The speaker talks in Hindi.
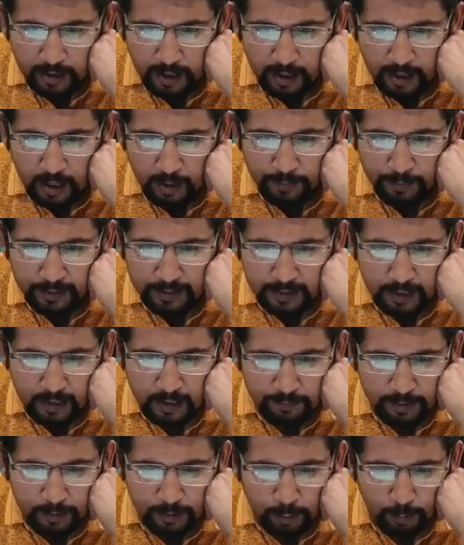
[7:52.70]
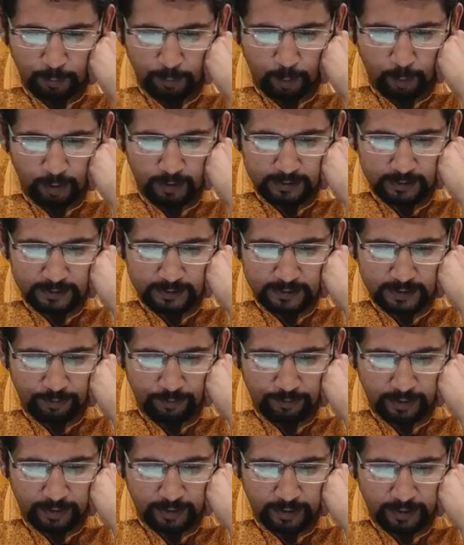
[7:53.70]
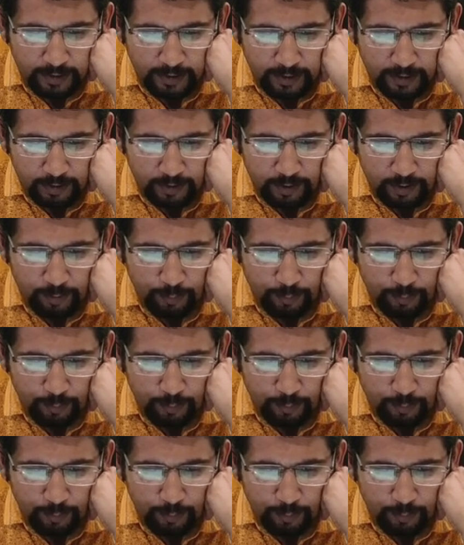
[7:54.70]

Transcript: अभी तक हमने जो पॉइंट्स कवर किए